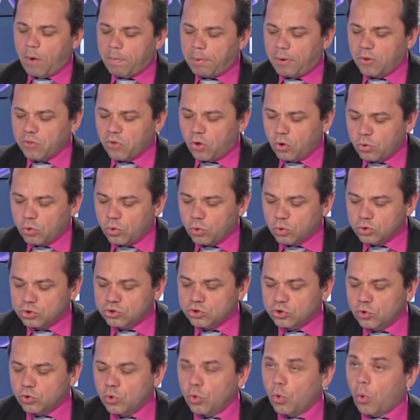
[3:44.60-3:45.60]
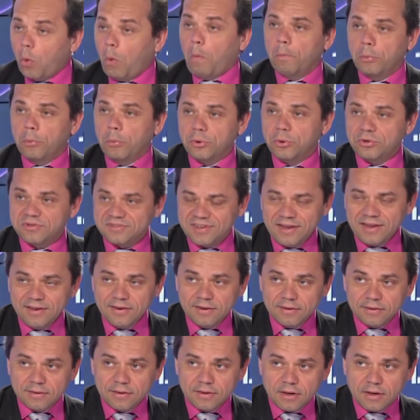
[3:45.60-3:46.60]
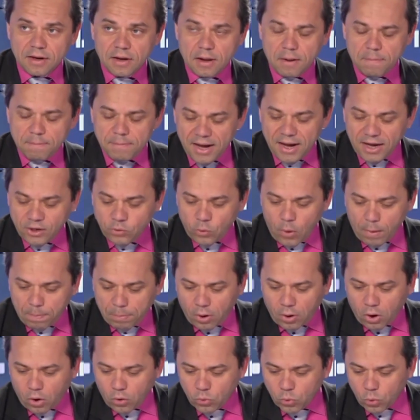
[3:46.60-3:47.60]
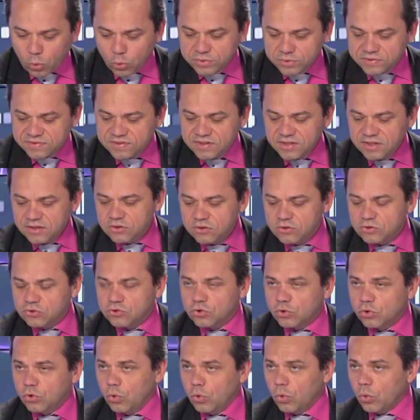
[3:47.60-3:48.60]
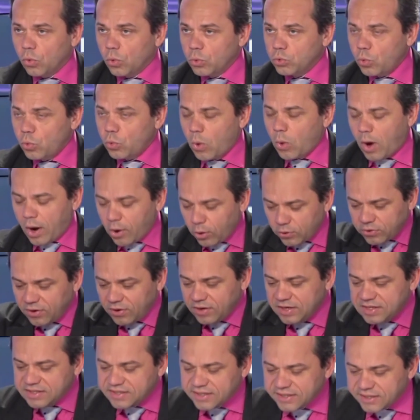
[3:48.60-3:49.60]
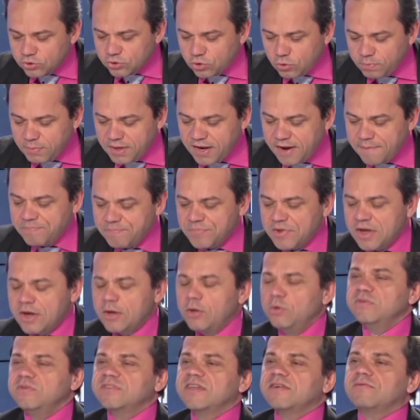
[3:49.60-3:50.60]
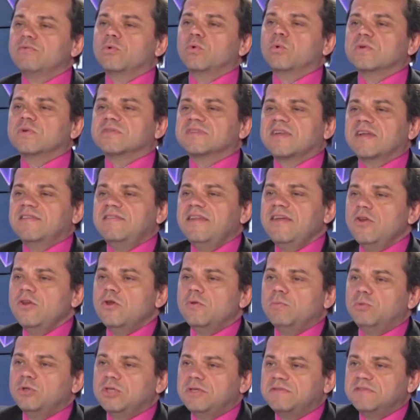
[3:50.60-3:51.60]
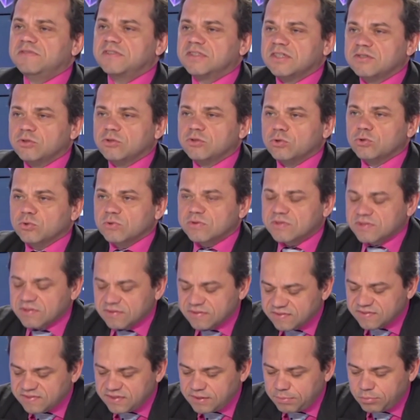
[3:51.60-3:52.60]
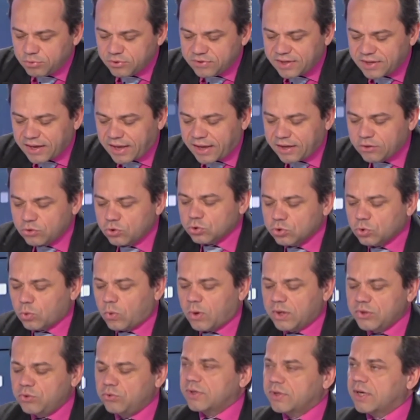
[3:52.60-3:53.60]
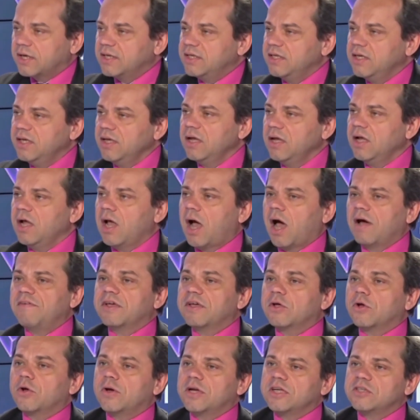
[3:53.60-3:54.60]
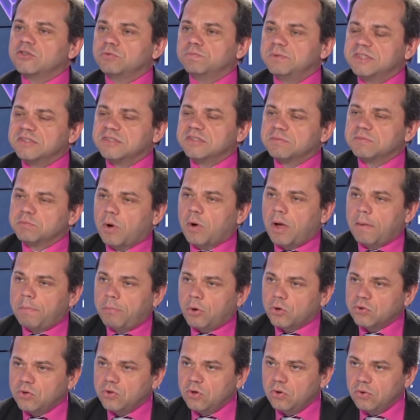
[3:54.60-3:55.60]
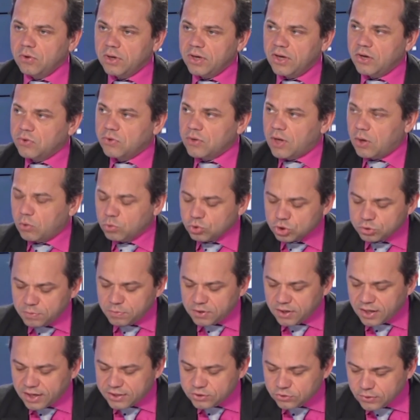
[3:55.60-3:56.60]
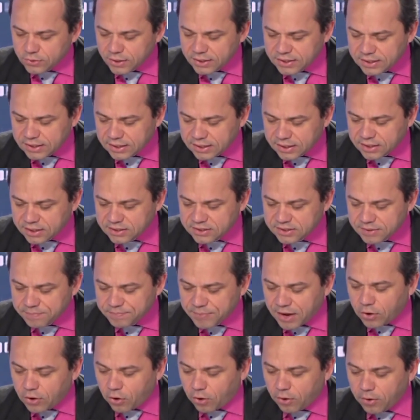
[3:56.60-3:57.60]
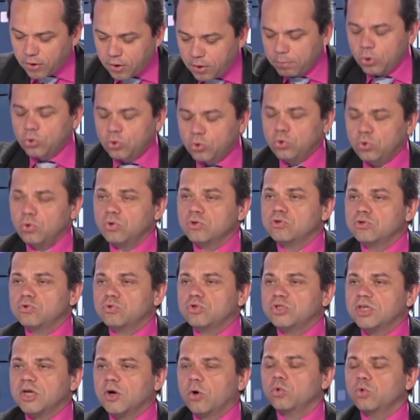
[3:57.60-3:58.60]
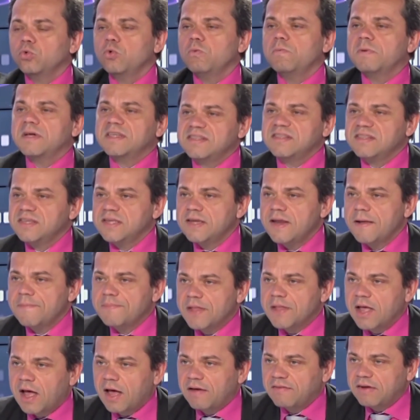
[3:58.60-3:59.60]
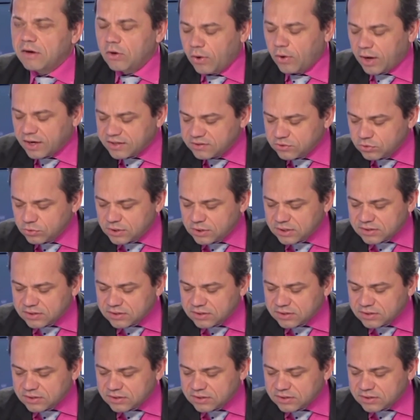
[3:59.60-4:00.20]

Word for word: prendre en compte ce que l'on possède, mais elle doit prendre aussi ce que l'on doit. Alors dans les années 2000, nous avons constaté une modification sensible des règles d'octroi du crédit, avec un assouplissement important et un allongement de la durée des crédits. Alors, prenons un sujet. On nous bassine avec le ratio des